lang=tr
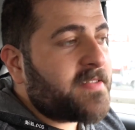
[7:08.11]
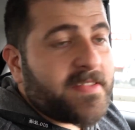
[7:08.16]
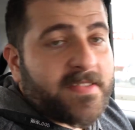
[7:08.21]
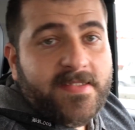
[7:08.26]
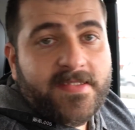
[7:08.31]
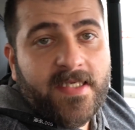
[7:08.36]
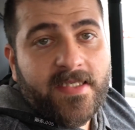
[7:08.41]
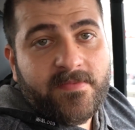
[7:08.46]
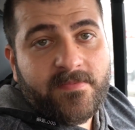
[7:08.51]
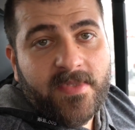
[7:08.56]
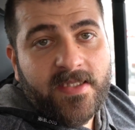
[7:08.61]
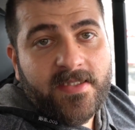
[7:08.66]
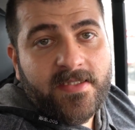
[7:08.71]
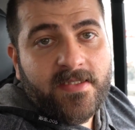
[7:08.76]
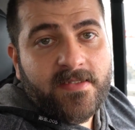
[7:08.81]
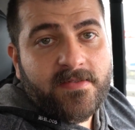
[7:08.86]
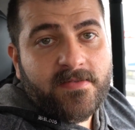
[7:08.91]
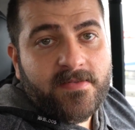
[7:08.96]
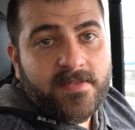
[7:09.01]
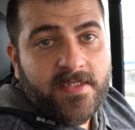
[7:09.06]

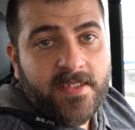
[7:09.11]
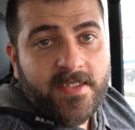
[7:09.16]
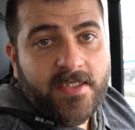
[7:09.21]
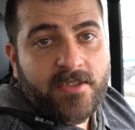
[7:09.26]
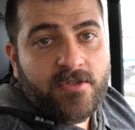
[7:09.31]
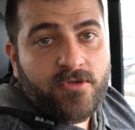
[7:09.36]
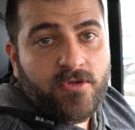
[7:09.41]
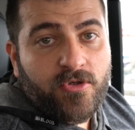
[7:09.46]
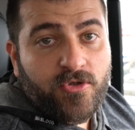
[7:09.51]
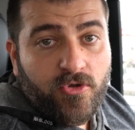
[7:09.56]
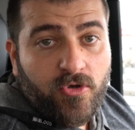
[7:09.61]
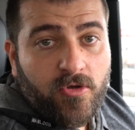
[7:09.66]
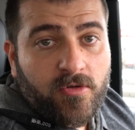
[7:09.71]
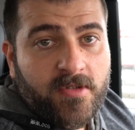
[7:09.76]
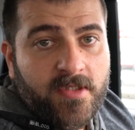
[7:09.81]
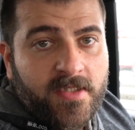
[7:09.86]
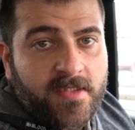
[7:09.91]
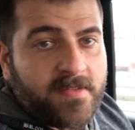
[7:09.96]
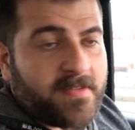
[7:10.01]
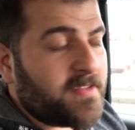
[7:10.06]
hızlanmalı gerekiyor
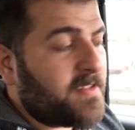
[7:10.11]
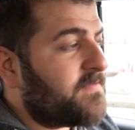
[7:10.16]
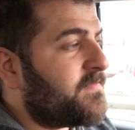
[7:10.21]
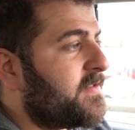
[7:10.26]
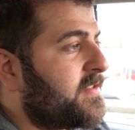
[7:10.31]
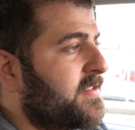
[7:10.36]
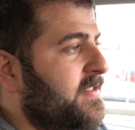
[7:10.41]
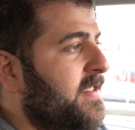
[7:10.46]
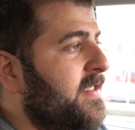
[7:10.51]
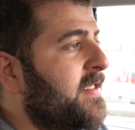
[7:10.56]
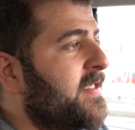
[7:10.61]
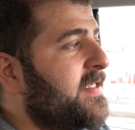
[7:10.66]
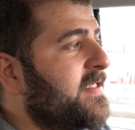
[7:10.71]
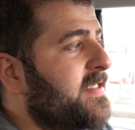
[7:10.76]
yolda, trafikte.